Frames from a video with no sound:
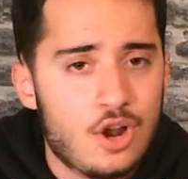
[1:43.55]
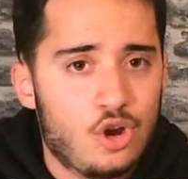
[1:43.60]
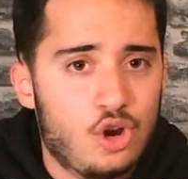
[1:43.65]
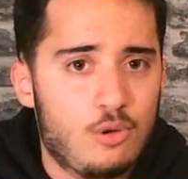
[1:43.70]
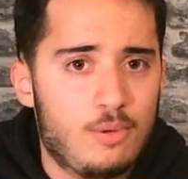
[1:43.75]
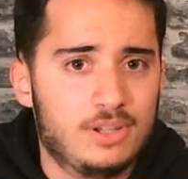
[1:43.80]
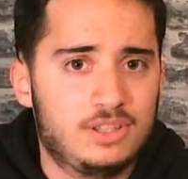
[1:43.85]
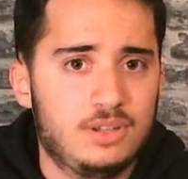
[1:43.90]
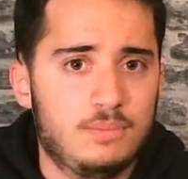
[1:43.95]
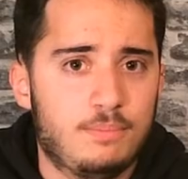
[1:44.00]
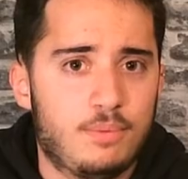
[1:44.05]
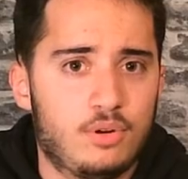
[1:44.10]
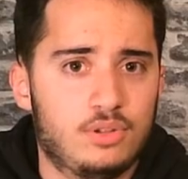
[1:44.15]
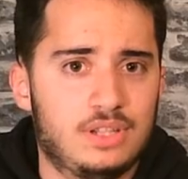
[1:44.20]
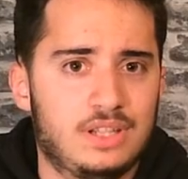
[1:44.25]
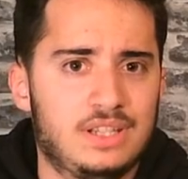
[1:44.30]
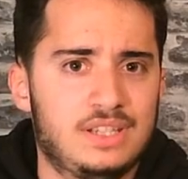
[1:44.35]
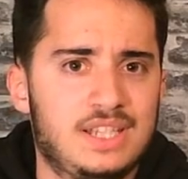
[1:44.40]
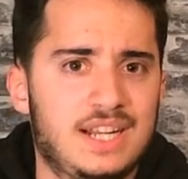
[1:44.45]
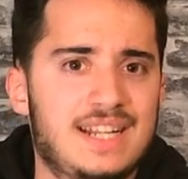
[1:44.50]
Lo más
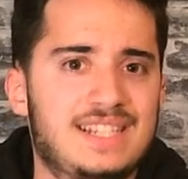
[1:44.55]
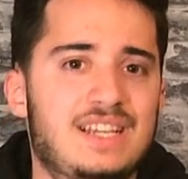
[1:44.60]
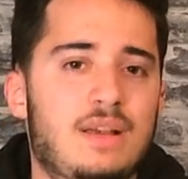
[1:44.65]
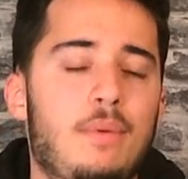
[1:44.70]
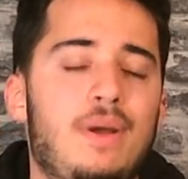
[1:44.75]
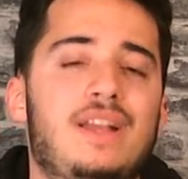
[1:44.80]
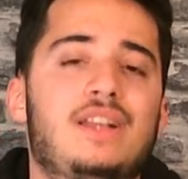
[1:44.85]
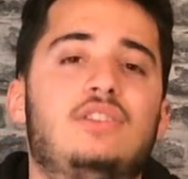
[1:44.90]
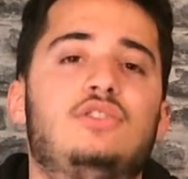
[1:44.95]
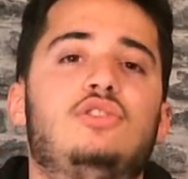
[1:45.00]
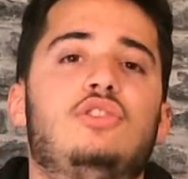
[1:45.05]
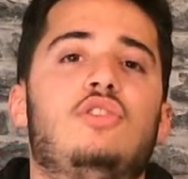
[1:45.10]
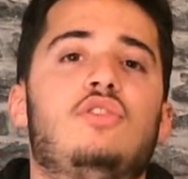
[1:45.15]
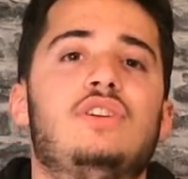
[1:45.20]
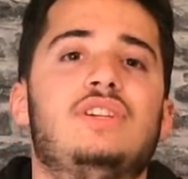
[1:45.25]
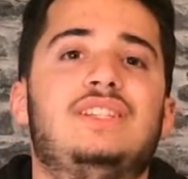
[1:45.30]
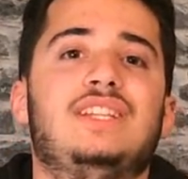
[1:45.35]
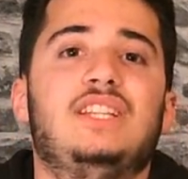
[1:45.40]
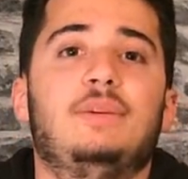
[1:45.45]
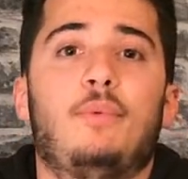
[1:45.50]
importante, si quieres saber
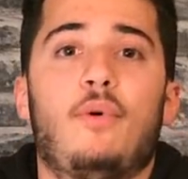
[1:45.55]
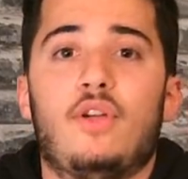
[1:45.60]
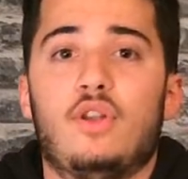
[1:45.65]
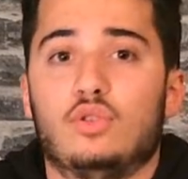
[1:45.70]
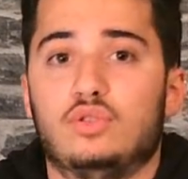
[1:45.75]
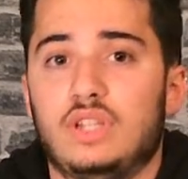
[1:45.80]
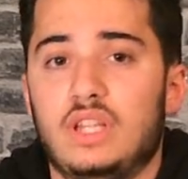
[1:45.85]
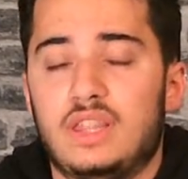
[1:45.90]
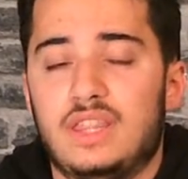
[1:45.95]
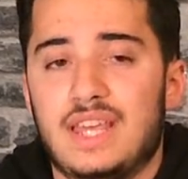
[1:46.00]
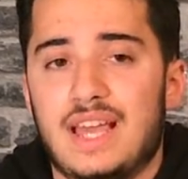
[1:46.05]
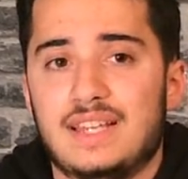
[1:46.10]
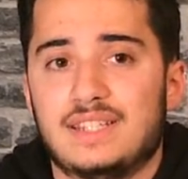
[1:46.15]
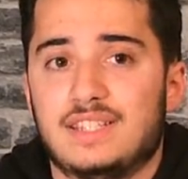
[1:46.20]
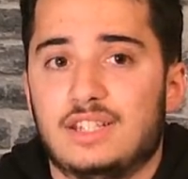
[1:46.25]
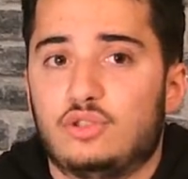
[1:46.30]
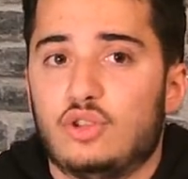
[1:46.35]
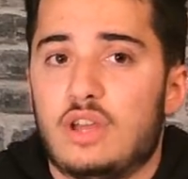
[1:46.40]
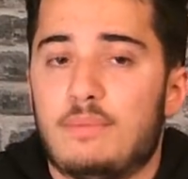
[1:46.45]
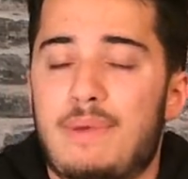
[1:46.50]
todo este tipo de
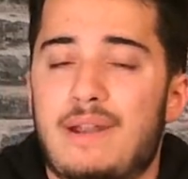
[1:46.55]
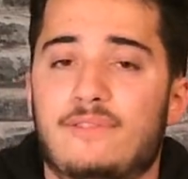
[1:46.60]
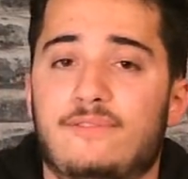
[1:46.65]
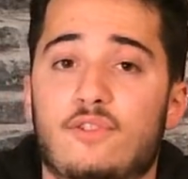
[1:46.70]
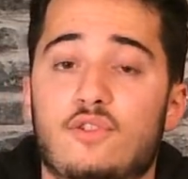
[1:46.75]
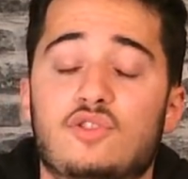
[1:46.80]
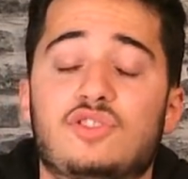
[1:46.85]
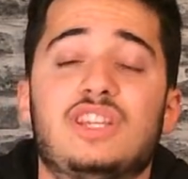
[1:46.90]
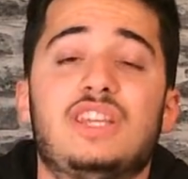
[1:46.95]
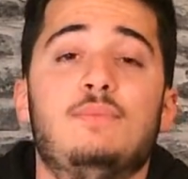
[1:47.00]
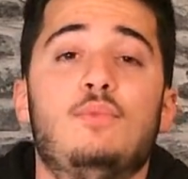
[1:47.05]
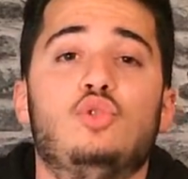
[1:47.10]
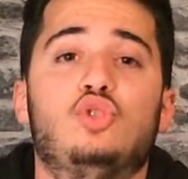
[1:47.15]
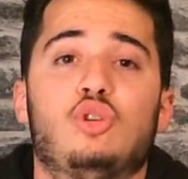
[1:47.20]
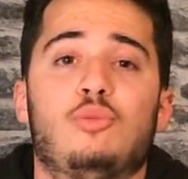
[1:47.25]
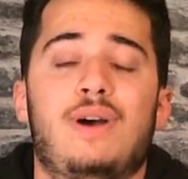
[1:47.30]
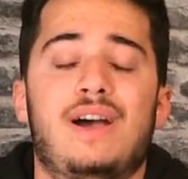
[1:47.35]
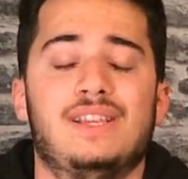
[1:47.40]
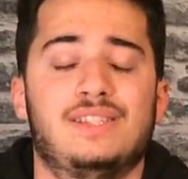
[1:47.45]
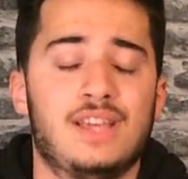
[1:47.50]
noticias, de tus smartphones y
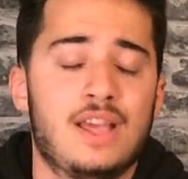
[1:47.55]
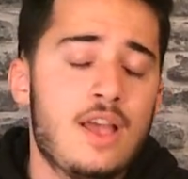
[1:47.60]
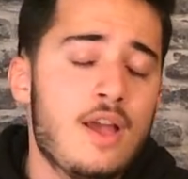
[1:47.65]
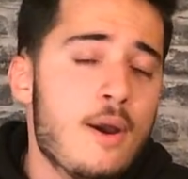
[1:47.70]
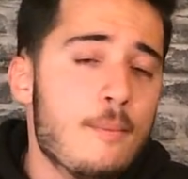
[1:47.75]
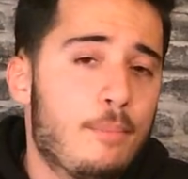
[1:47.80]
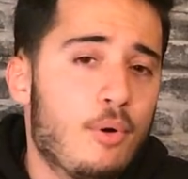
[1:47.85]
mucho más,